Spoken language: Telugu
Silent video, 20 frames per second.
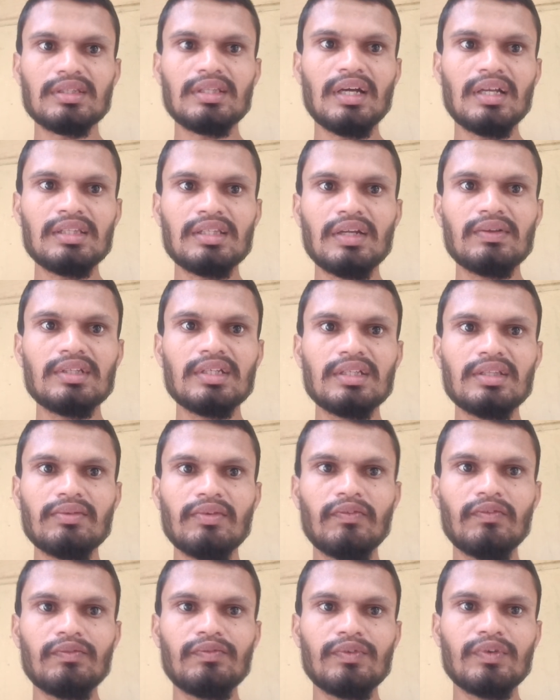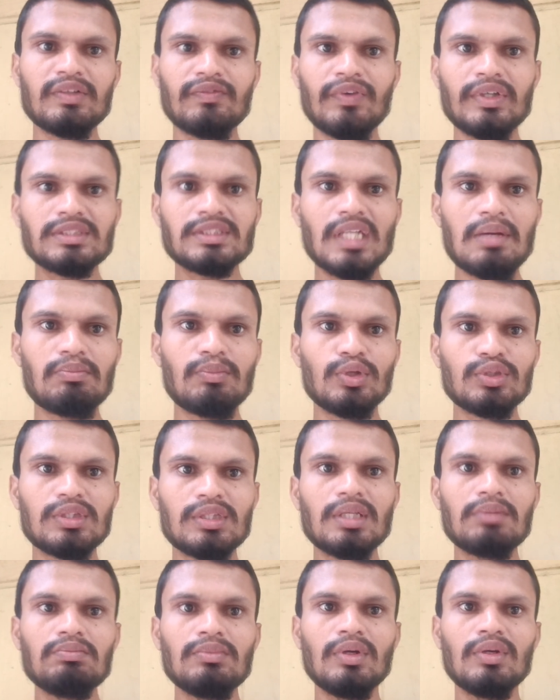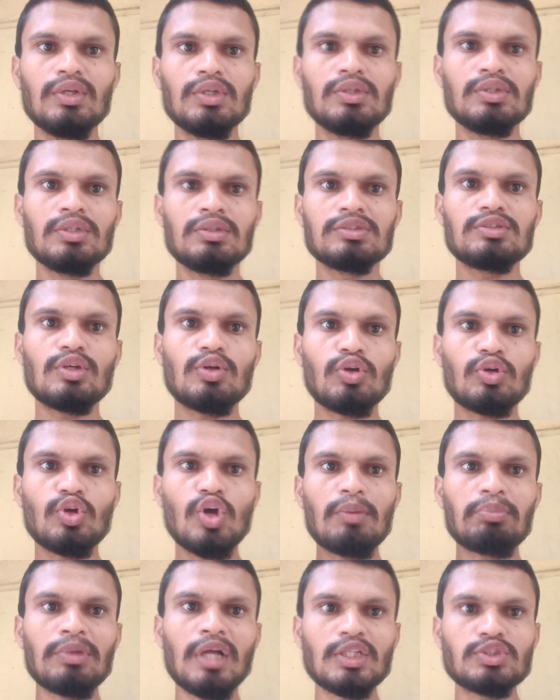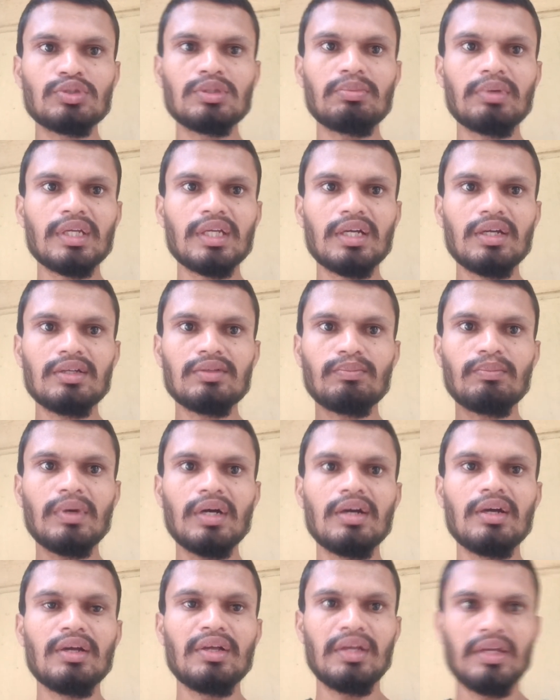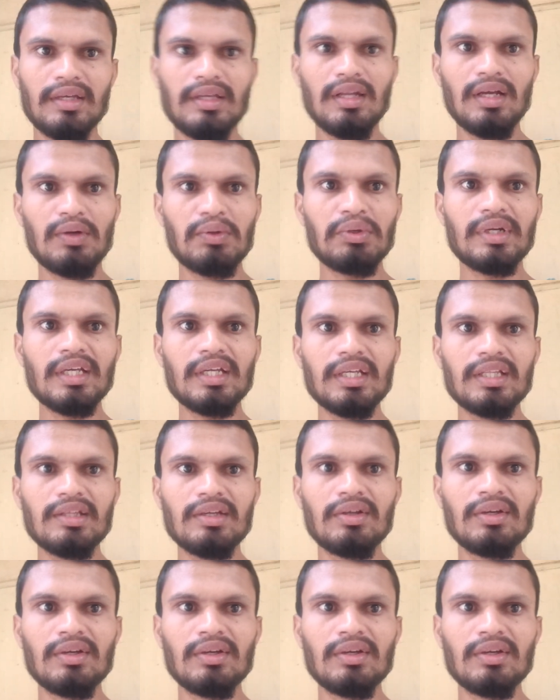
దాని తర్వాత ఫస్ట్ హాఫ్ మొత్తం సో టాప్ నాచ్ ఉంది భయ్య బా ఇలా ఉంటే